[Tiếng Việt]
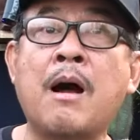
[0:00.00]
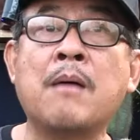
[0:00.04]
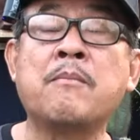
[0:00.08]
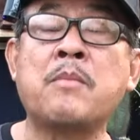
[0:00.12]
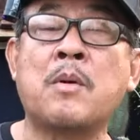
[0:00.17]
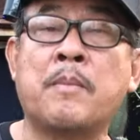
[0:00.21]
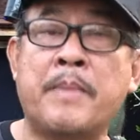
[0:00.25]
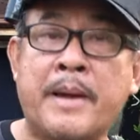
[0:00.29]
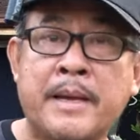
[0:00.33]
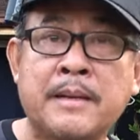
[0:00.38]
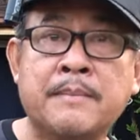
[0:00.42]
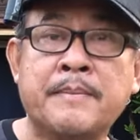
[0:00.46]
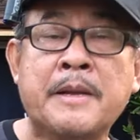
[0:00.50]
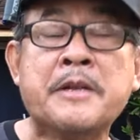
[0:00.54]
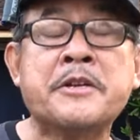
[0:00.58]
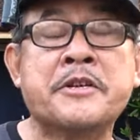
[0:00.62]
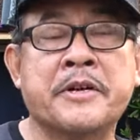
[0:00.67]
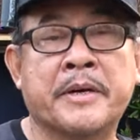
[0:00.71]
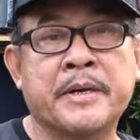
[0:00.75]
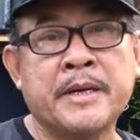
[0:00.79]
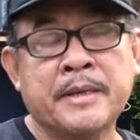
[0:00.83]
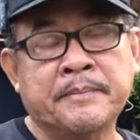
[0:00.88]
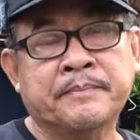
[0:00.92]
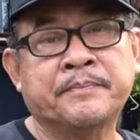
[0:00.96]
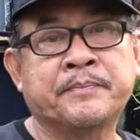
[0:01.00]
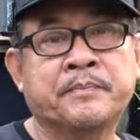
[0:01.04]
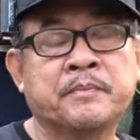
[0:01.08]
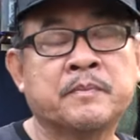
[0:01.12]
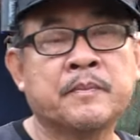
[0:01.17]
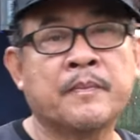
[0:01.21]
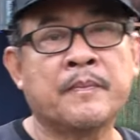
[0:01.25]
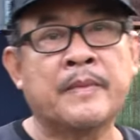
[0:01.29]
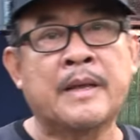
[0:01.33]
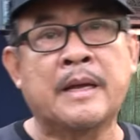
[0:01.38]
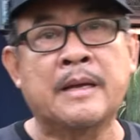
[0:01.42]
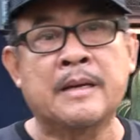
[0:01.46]
hơn một mét mét rưỡi
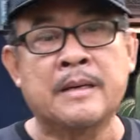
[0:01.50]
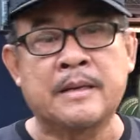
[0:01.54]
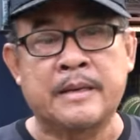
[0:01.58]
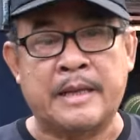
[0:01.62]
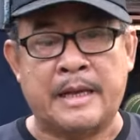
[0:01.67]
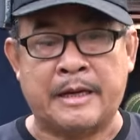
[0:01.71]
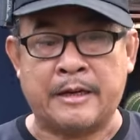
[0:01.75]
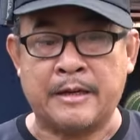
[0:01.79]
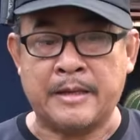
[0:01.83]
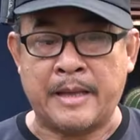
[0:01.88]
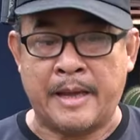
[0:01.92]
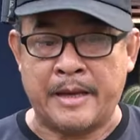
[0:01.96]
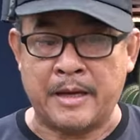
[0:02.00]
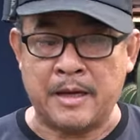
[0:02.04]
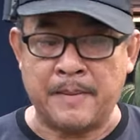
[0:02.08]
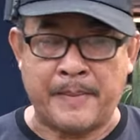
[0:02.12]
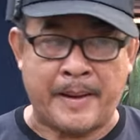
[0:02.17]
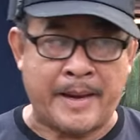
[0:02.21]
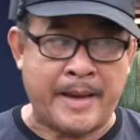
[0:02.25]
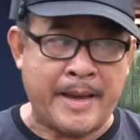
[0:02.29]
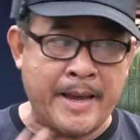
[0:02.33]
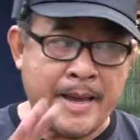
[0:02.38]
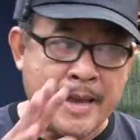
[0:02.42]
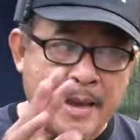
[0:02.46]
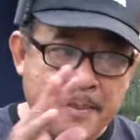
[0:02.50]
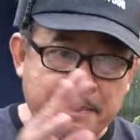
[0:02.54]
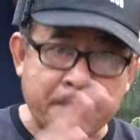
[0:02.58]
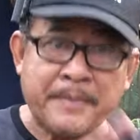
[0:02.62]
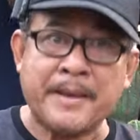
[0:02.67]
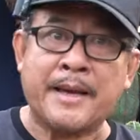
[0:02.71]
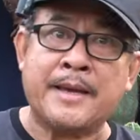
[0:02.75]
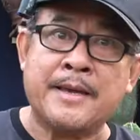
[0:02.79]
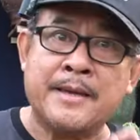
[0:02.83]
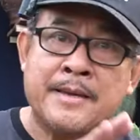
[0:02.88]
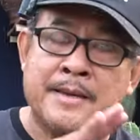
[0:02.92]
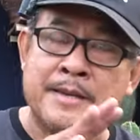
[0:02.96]
và có thể các bạn
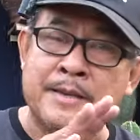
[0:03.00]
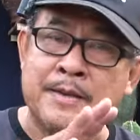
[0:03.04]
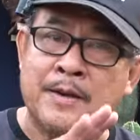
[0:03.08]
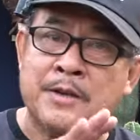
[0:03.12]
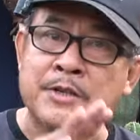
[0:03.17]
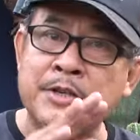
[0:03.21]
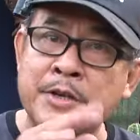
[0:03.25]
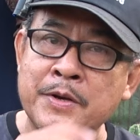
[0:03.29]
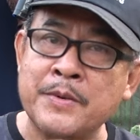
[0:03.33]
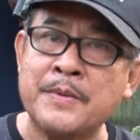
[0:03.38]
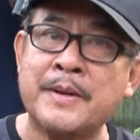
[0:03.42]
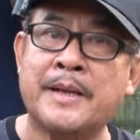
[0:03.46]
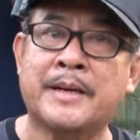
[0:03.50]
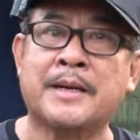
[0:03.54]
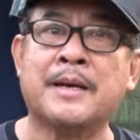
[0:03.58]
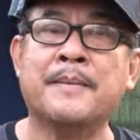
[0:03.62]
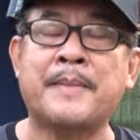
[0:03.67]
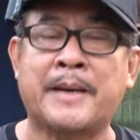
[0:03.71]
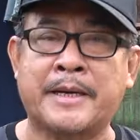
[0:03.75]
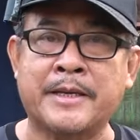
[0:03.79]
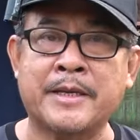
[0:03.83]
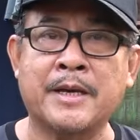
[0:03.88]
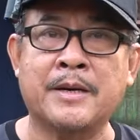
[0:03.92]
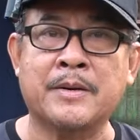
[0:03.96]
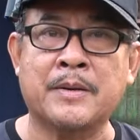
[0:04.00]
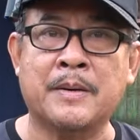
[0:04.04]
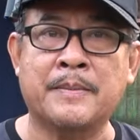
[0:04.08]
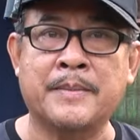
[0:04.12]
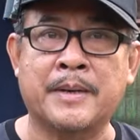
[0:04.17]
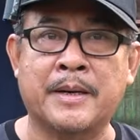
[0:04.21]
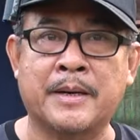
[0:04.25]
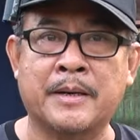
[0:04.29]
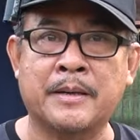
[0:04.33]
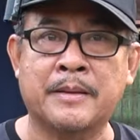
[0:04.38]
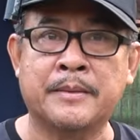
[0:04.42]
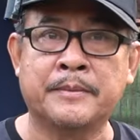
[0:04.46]
ép cây nhỏ xíu là các bạn chơi cũng
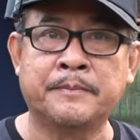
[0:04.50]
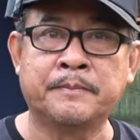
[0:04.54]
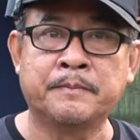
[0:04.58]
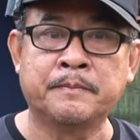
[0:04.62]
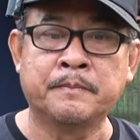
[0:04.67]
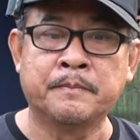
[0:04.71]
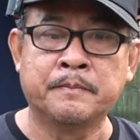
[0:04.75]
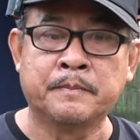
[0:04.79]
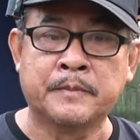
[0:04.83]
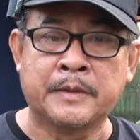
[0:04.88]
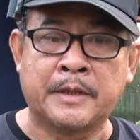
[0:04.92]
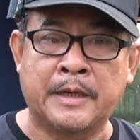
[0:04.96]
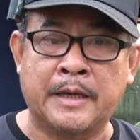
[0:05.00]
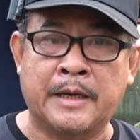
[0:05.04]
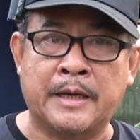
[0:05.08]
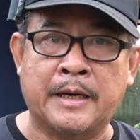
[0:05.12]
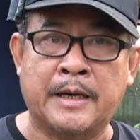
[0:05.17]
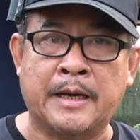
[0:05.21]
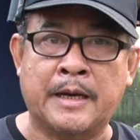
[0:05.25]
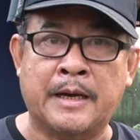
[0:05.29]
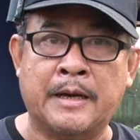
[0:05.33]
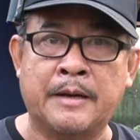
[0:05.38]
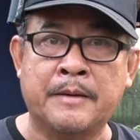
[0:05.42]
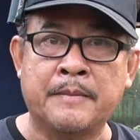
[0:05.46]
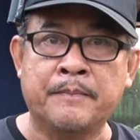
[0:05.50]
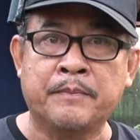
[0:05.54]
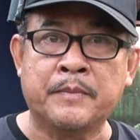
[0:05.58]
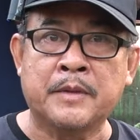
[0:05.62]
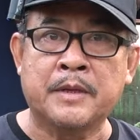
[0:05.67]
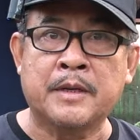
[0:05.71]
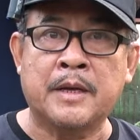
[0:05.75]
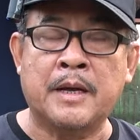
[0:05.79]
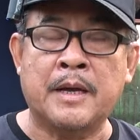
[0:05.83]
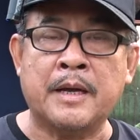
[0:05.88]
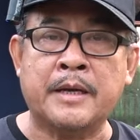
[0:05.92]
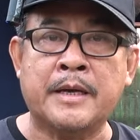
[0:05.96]
được à,
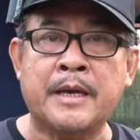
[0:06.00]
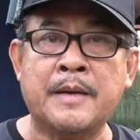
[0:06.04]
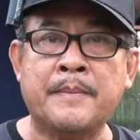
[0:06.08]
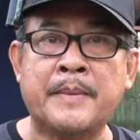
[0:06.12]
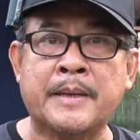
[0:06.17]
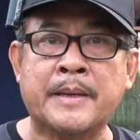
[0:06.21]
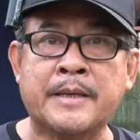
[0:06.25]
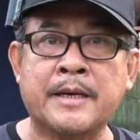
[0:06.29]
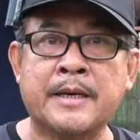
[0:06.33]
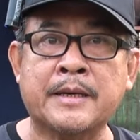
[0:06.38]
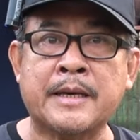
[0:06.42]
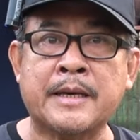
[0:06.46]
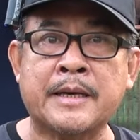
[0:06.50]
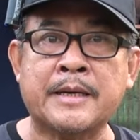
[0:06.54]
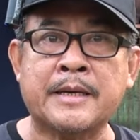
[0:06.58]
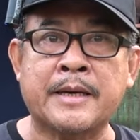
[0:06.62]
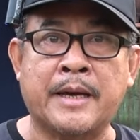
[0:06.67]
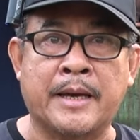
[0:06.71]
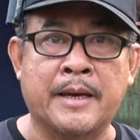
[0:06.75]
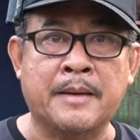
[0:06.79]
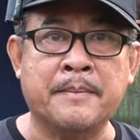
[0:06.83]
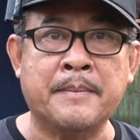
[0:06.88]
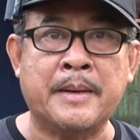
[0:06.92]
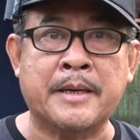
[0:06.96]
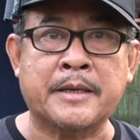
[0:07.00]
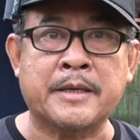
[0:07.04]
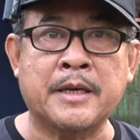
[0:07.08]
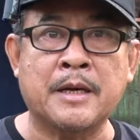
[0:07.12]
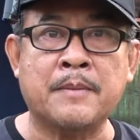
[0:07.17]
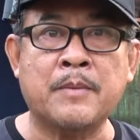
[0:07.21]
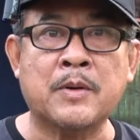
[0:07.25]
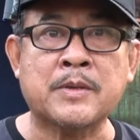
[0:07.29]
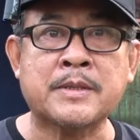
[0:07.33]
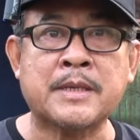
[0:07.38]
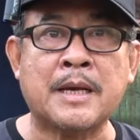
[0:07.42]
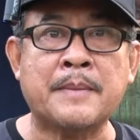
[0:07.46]
à, khi mà chơi cây kiển mà chơi
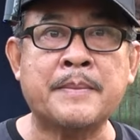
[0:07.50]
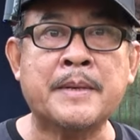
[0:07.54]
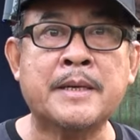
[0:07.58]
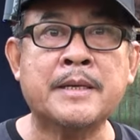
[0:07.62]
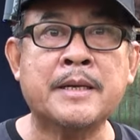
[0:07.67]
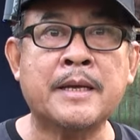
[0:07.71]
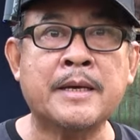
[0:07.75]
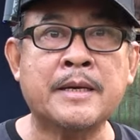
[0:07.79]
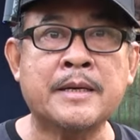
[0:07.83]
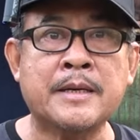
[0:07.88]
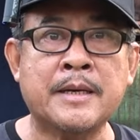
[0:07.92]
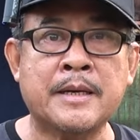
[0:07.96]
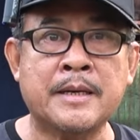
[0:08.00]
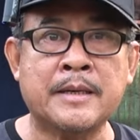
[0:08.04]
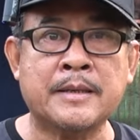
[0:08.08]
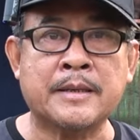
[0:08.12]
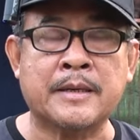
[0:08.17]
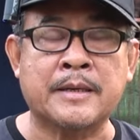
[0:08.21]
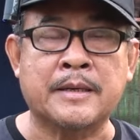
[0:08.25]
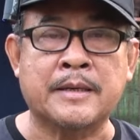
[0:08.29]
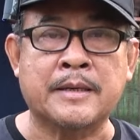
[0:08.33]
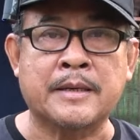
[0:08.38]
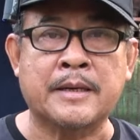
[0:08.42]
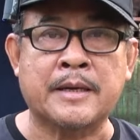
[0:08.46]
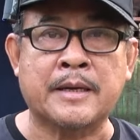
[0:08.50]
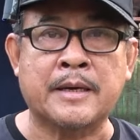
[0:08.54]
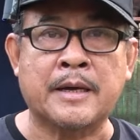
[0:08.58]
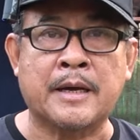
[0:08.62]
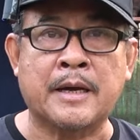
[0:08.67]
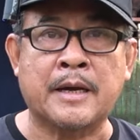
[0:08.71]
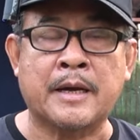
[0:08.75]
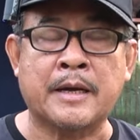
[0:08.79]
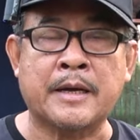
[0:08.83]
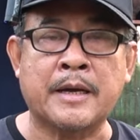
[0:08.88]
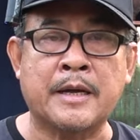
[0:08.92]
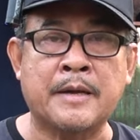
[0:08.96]
bonsai mini á, thì
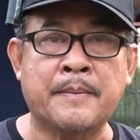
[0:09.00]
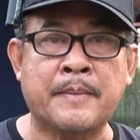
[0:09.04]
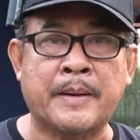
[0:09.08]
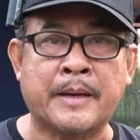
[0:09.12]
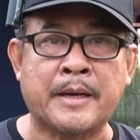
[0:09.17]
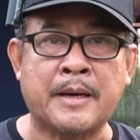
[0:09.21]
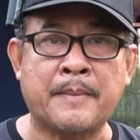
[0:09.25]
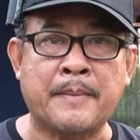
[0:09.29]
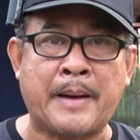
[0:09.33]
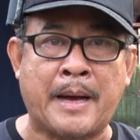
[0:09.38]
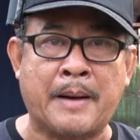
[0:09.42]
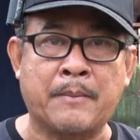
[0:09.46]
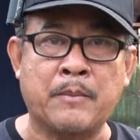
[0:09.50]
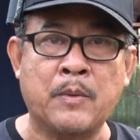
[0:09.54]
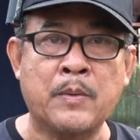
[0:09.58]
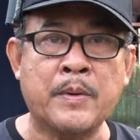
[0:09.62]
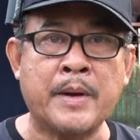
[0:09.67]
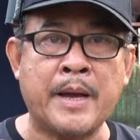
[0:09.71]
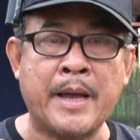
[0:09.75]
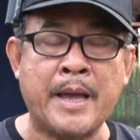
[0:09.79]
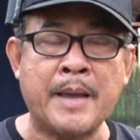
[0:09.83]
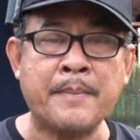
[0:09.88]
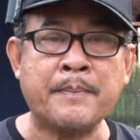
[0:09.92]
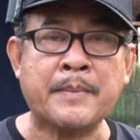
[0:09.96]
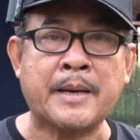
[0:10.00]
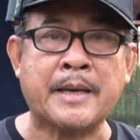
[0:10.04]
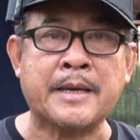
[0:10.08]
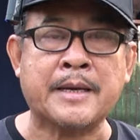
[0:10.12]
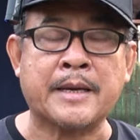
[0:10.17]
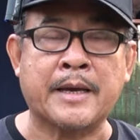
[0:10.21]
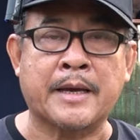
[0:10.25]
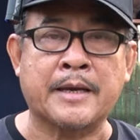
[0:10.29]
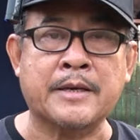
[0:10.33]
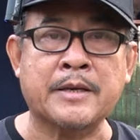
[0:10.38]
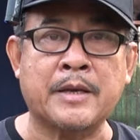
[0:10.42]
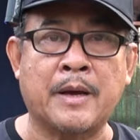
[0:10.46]
à, khi mà các bạn muốn ép cây
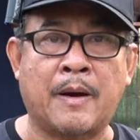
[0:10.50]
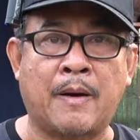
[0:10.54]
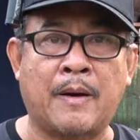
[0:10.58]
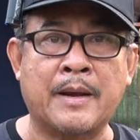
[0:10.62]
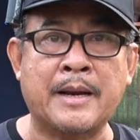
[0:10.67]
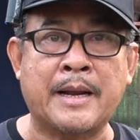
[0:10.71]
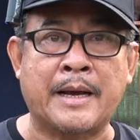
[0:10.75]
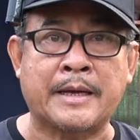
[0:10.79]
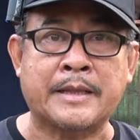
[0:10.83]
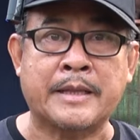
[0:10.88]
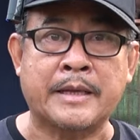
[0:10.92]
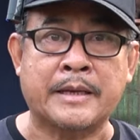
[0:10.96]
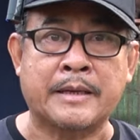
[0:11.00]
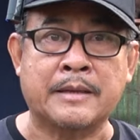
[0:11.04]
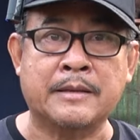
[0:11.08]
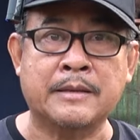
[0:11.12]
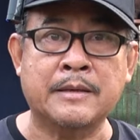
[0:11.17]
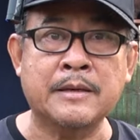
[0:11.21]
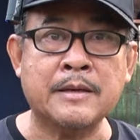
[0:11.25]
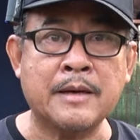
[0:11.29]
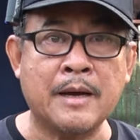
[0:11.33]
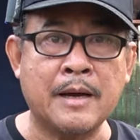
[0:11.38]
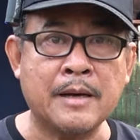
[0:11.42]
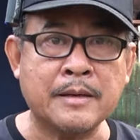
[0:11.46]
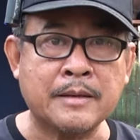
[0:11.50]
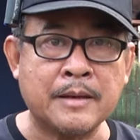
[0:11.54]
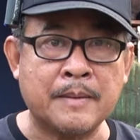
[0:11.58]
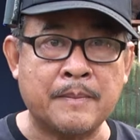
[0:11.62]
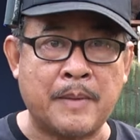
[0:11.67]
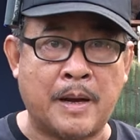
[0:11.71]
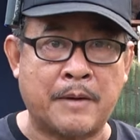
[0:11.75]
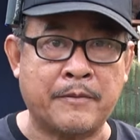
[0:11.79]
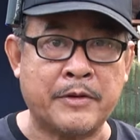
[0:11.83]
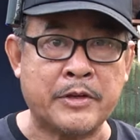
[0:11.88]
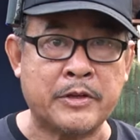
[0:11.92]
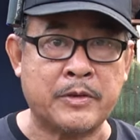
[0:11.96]
kiển nhỏ lại thì trước hết các
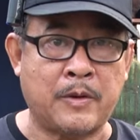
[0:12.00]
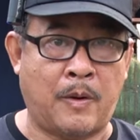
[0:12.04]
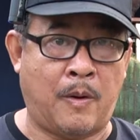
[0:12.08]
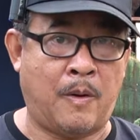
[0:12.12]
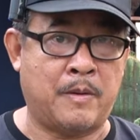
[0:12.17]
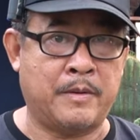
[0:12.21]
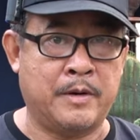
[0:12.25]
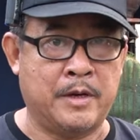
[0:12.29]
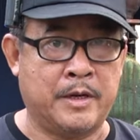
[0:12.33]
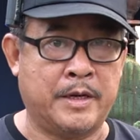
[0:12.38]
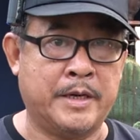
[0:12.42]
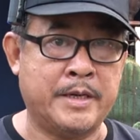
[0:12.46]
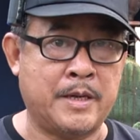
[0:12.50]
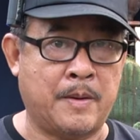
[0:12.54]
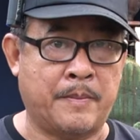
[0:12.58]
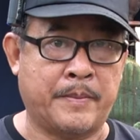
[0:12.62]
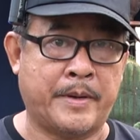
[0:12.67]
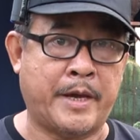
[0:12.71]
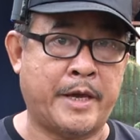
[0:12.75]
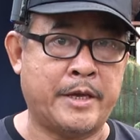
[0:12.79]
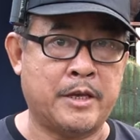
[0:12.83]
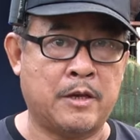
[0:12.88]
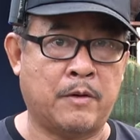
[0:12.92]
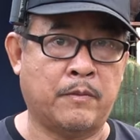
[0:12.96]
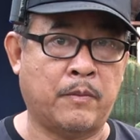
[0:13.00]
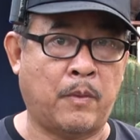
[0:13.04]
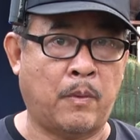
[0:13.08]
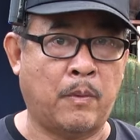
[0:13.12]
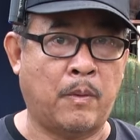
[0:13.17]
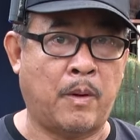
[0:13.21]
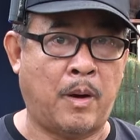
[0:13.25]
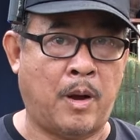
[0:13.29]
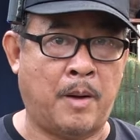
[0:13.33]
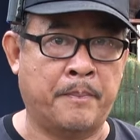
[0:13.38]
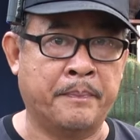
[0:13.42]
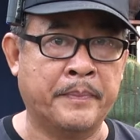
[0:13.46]
bạn phải chọn được cái dòng cây cho
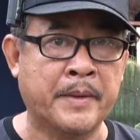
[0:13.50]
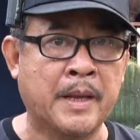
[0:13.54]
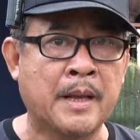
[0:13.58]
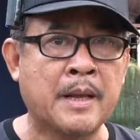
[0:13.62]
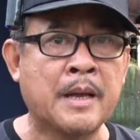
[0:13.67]
phù hợp